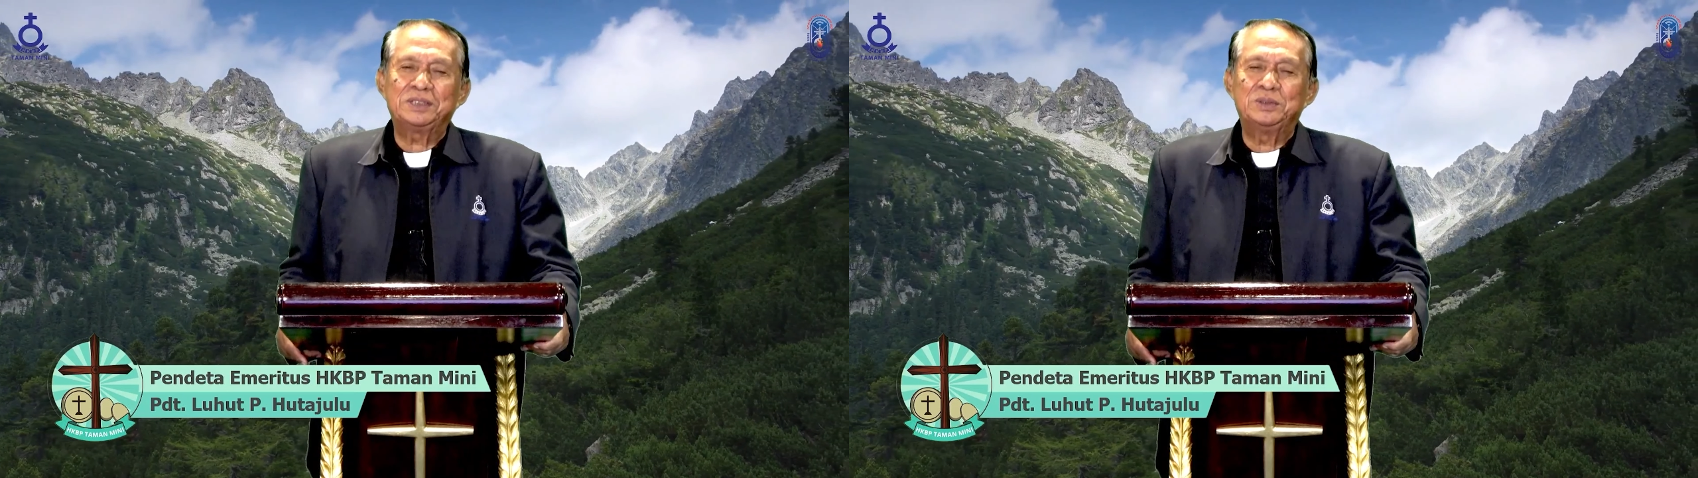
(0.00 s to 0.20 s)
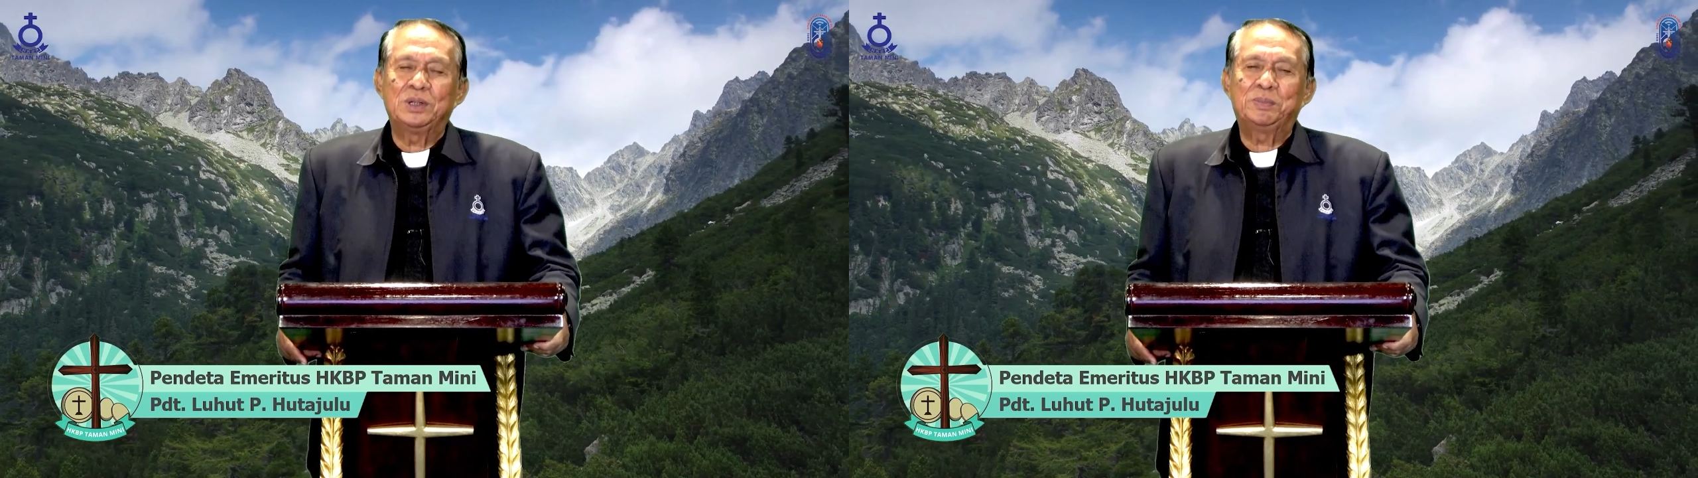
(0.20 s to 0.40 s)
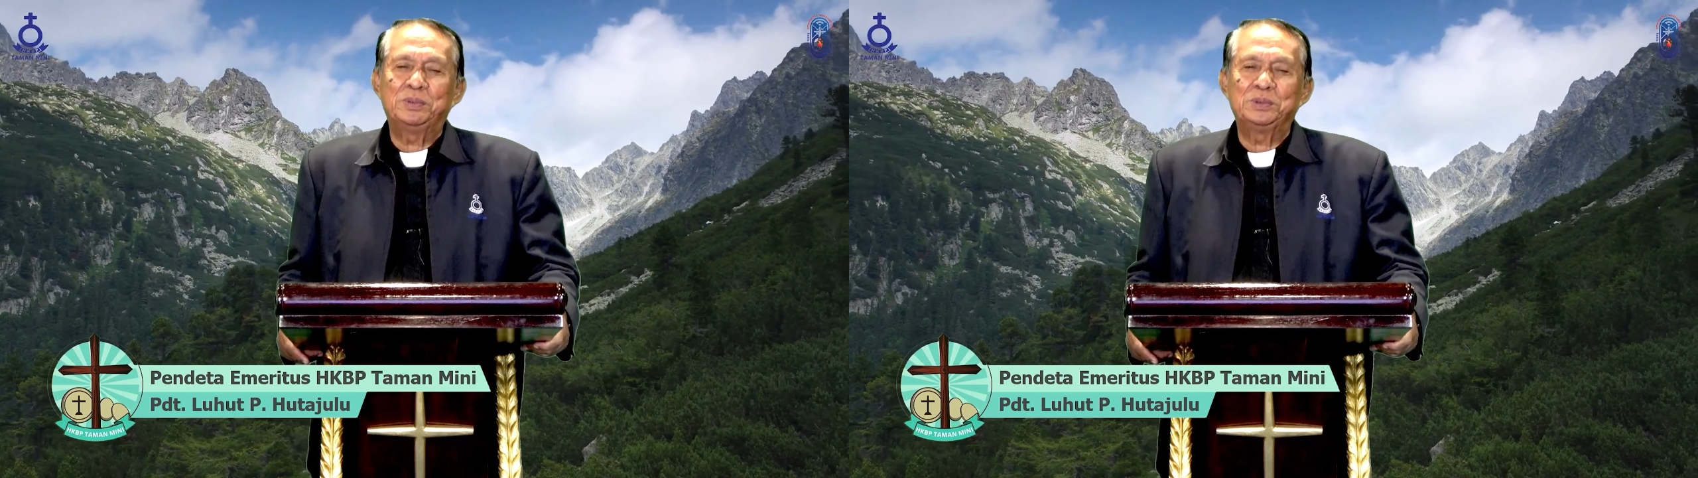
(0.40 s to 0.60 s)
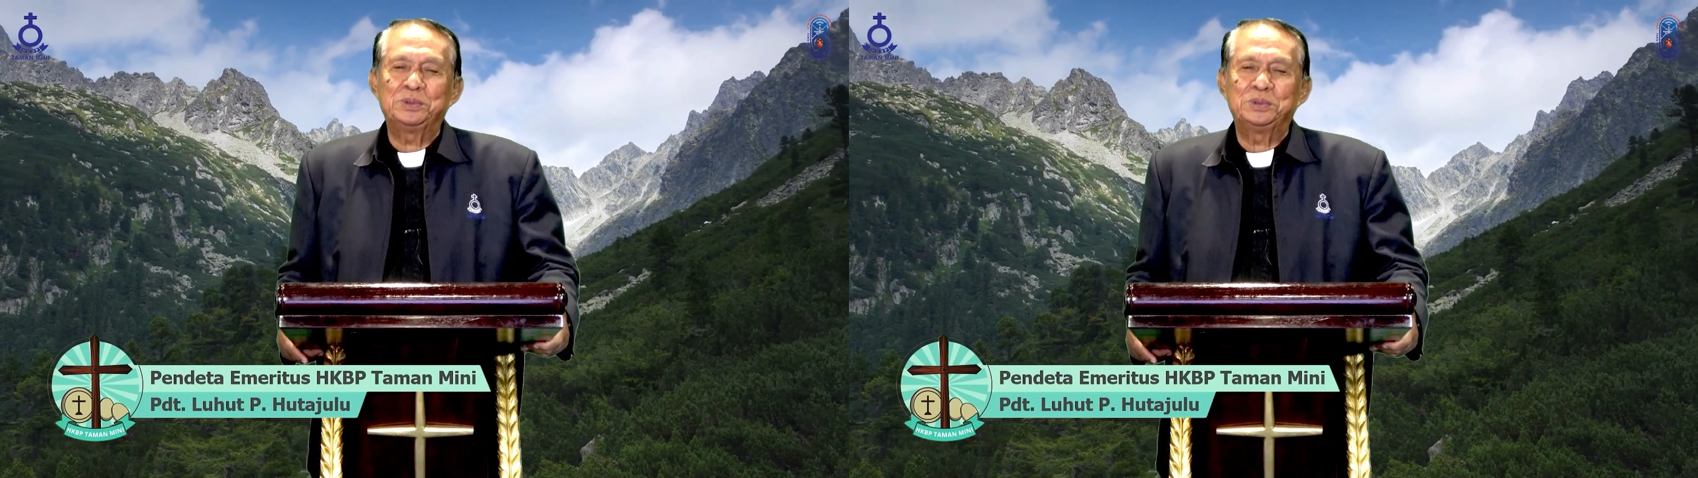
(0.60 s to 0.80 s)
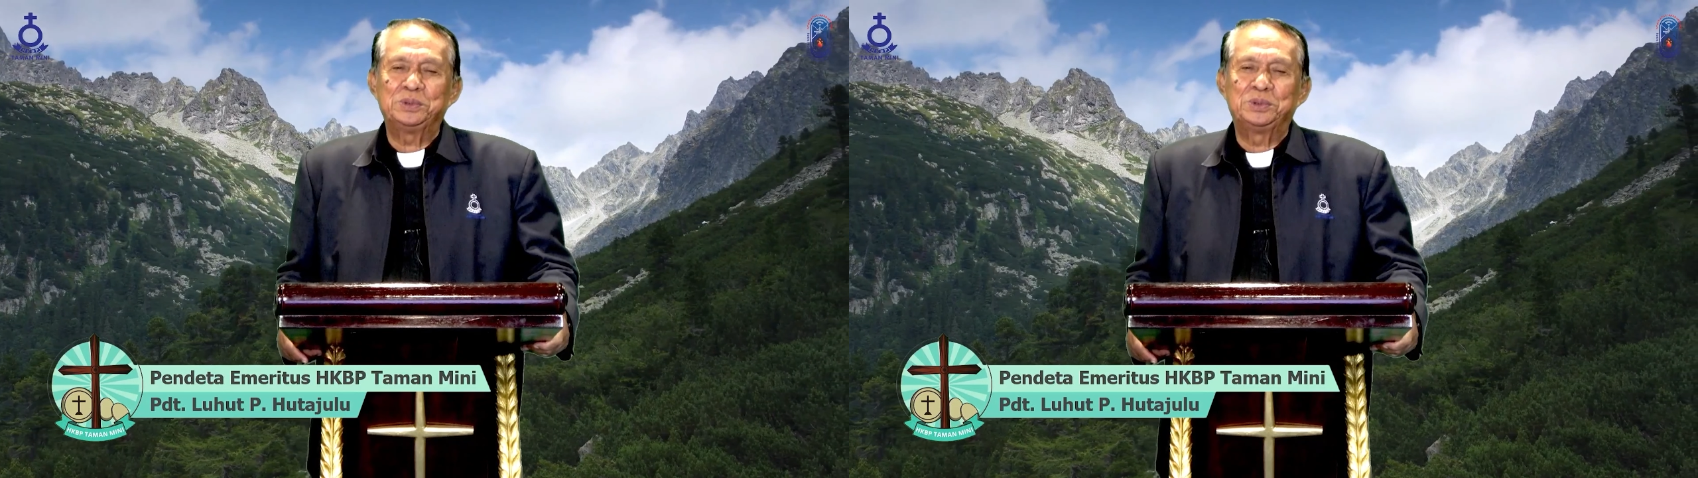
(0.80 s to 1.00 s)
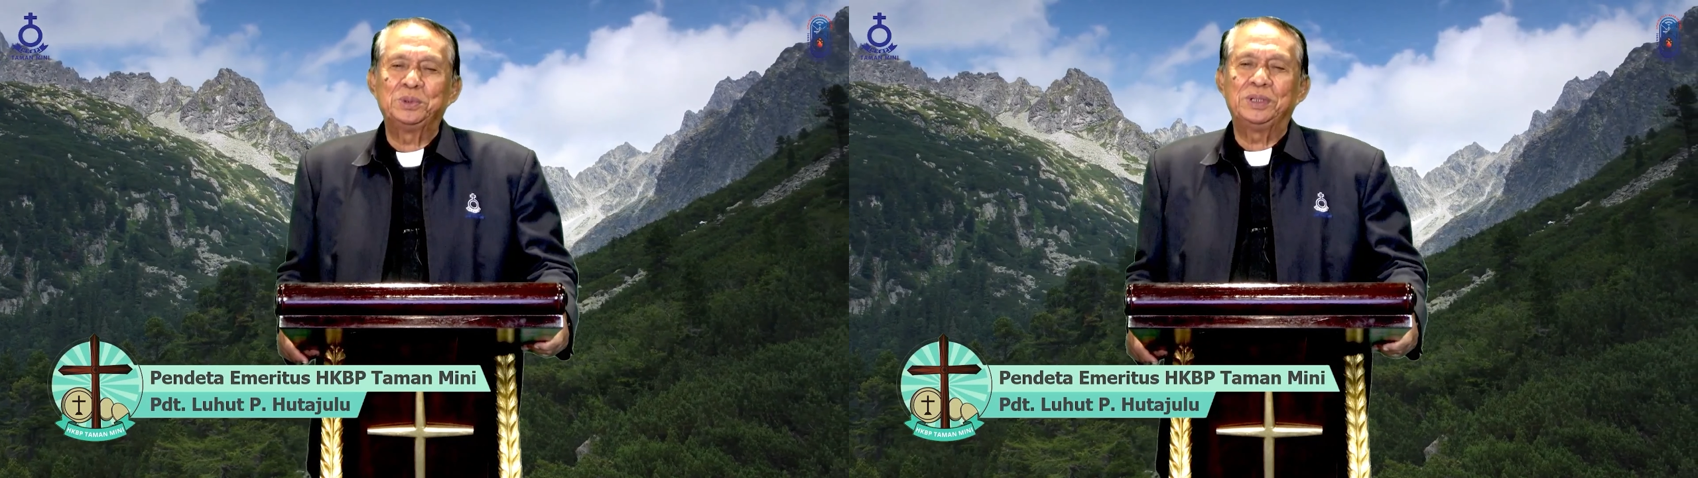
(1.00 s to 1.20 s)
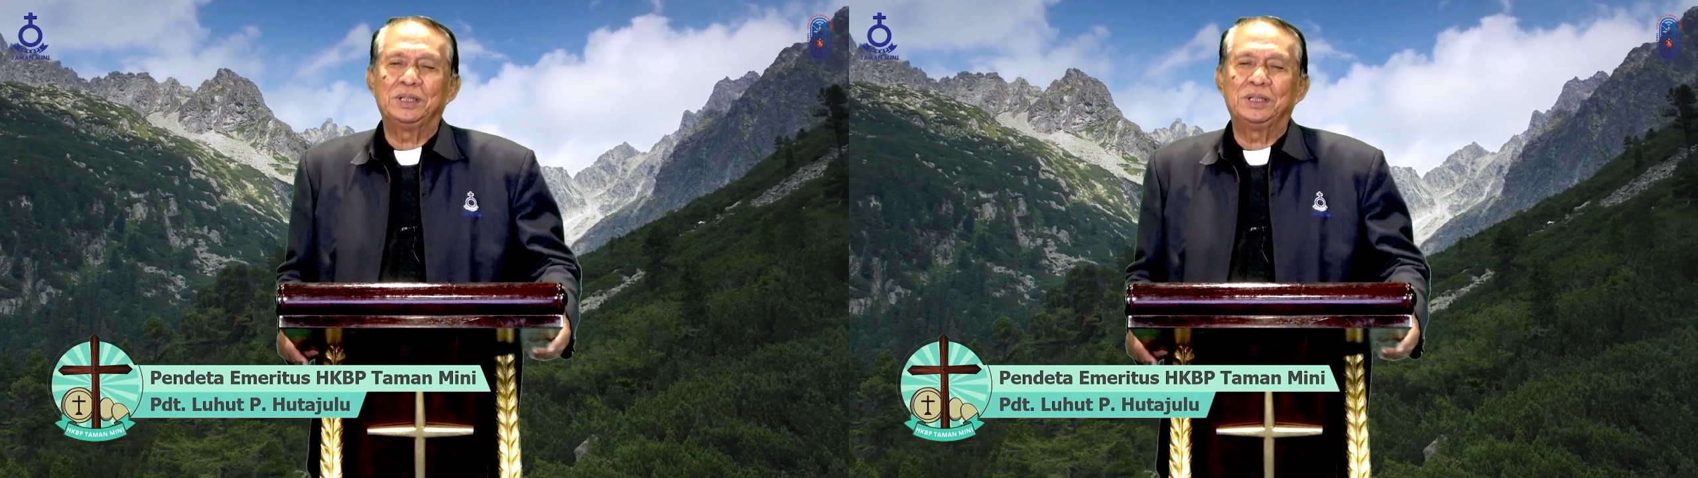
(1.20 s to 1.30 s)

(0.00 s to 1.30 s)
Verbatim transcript: 27 Juli